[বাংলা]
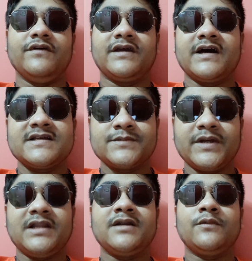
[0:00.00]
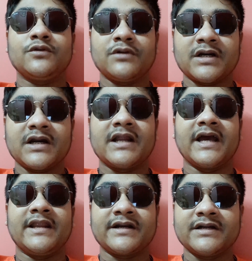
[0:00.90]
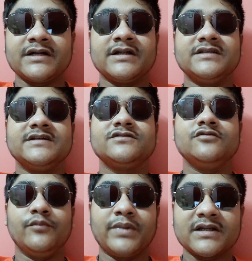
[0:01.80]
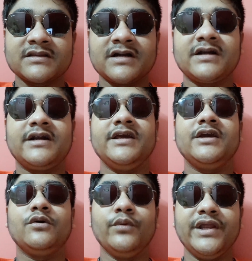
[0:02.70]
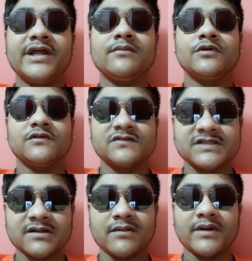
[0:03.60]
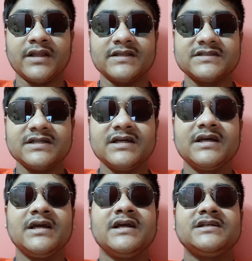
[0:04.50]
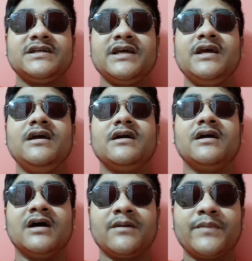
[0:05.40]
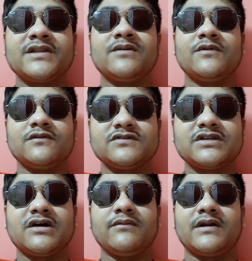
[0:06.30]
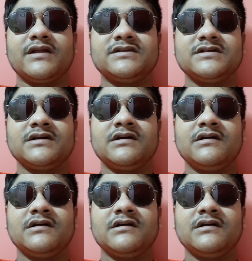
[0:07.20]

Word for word: বিকাশ ব্যালের মতন একটা ডাইরেক্টর যে সুপার থার্টি কুইনের মতন সিনেমা বানিয়েছে সে গণপতের মতন সিনেমা বানাচ্ছে